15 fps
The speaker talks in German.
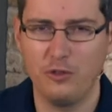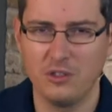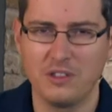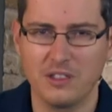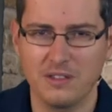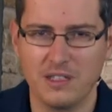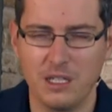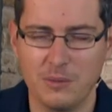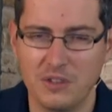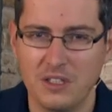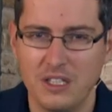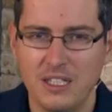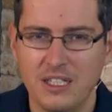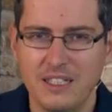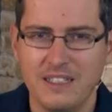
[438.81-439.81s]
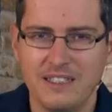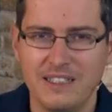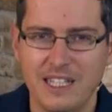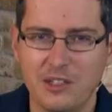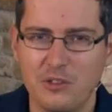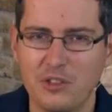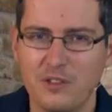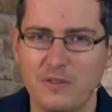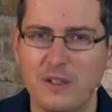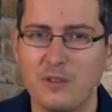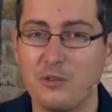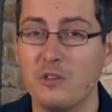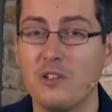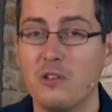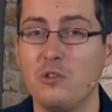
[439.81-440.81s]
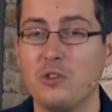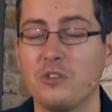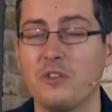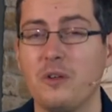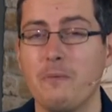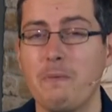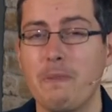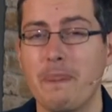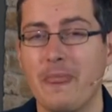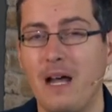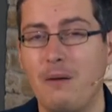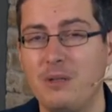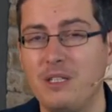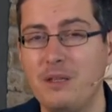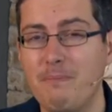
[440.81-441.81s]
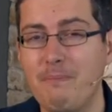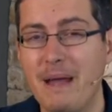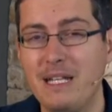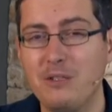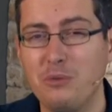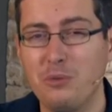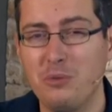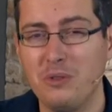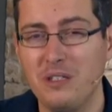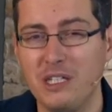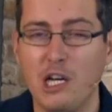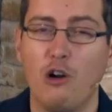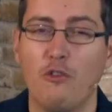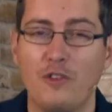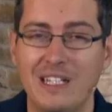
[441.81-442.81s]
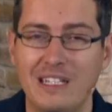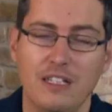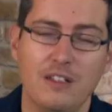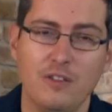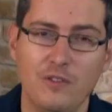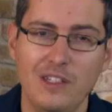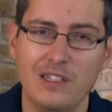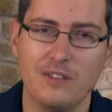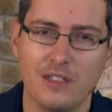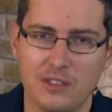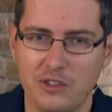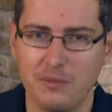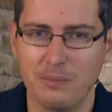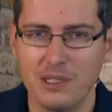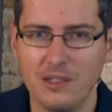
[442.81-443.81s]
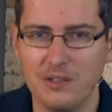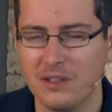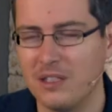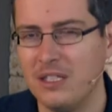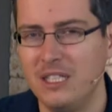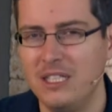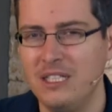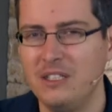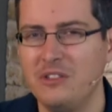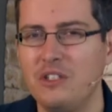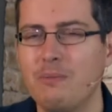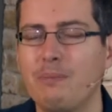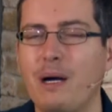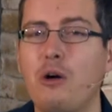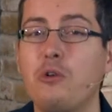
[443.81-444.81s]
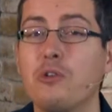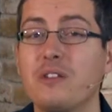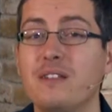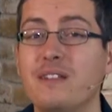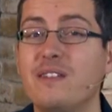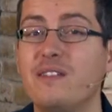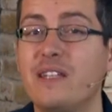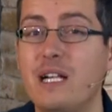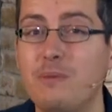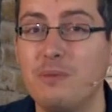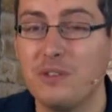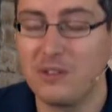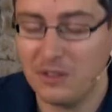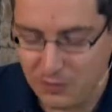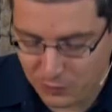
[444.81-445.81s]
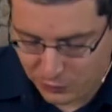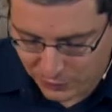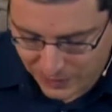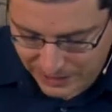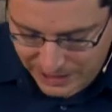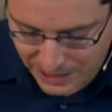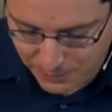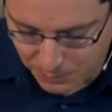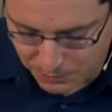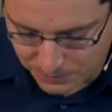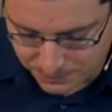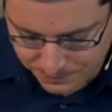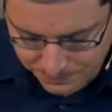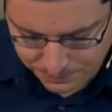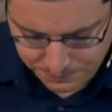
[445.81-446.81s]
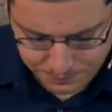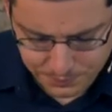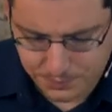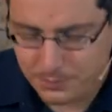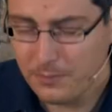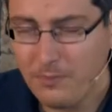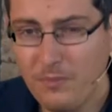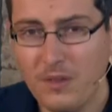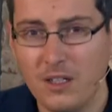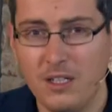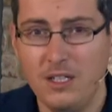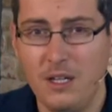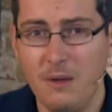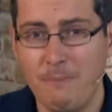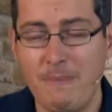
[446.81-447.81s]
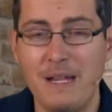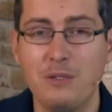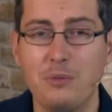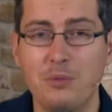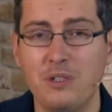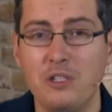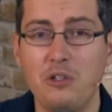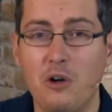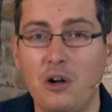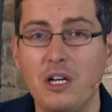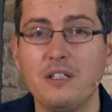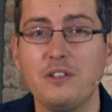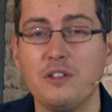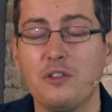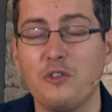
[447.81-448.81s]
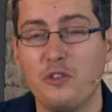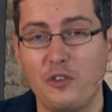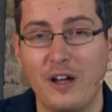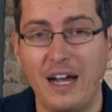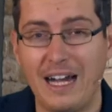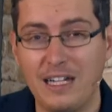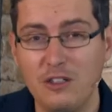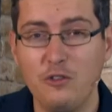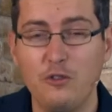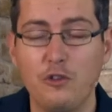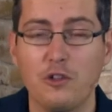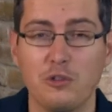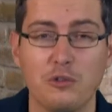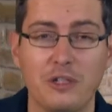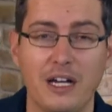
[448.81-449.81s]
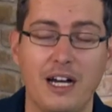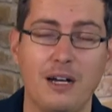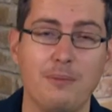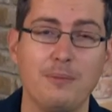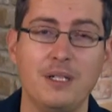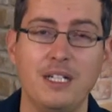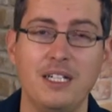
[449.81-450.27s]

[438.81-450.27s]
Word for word: sich selbst. Jesus war sündlos, aber die Menschen, die auf ihn hinwiesen als Priester, die brauchten selbst Vergebung. Menschen, die heute Verantwortung haben